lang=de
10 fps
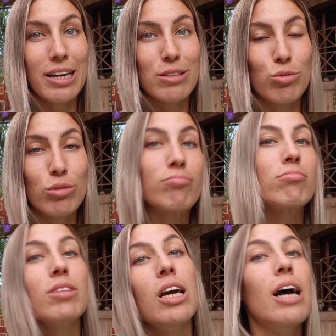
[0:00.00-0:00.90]
Also
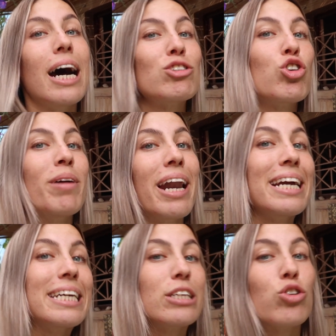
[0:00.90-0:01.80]
hat schon mal
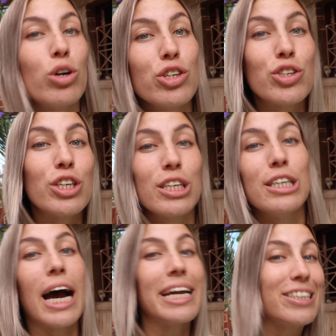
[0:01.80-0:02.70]
leichte
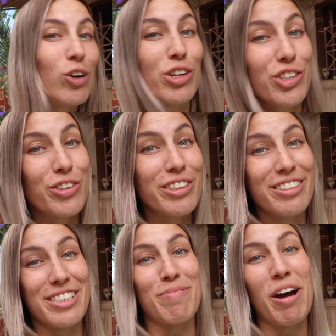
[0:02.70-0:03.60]
deutsche
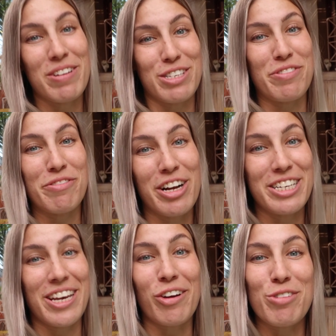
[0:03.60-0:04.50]
Andeutungen. Das machen wir jetzt auf jeden Fall.
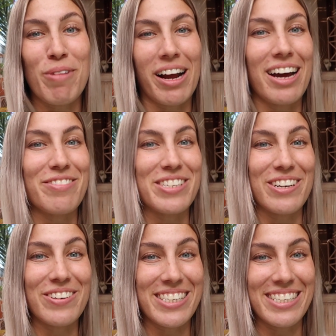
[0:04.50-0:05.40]
Ich zeige euch mal gerade, wie
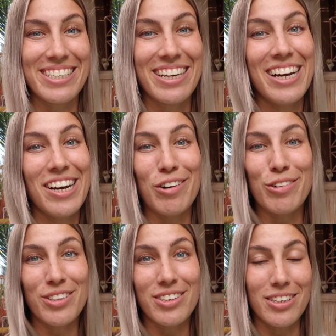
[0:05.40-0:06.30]
sie aussieht.
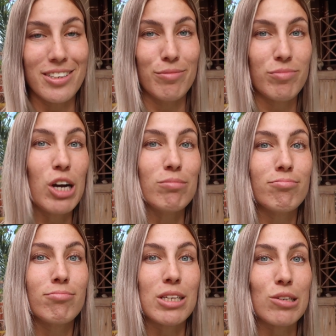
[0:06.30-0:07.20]
Und äh, ja,
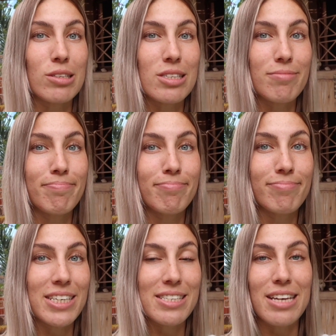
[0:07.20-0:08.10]
ansonsten,
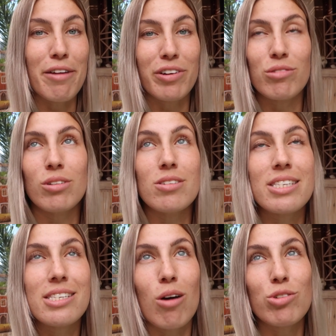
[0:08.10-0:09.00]
es ist einfach nur
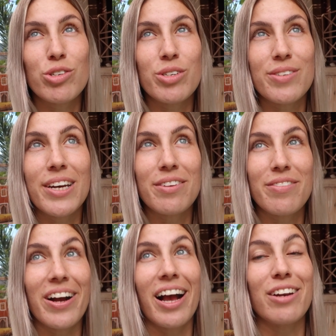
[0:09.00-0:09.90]
sauschönes Wetter.
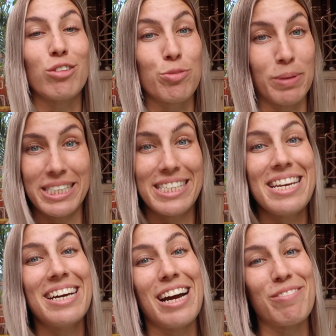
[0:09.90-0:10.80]
Wir waren gerade noch
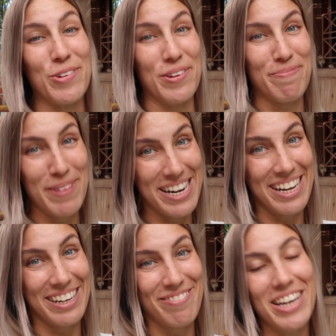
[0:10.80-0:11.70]
spazieren, haben coole
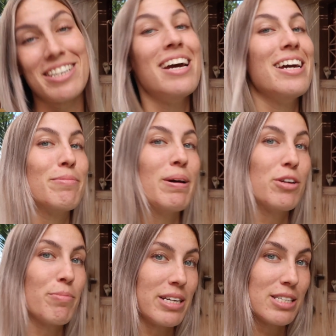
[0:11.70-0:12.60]
Bilder gemacht. Ich
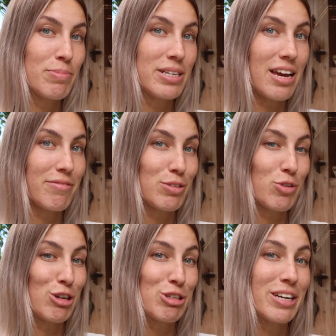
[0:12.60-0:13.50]
blende euch mal das Bild ein, was
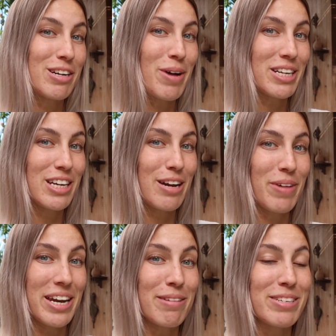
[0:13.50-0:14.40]
wir heute hier gemacht
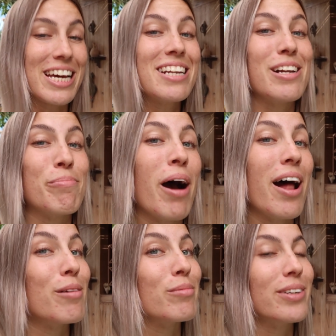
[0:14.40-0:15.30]
haben an der
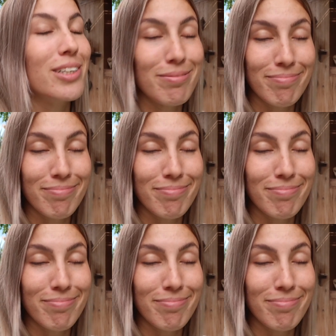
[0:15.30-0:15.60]
Dattelpalme.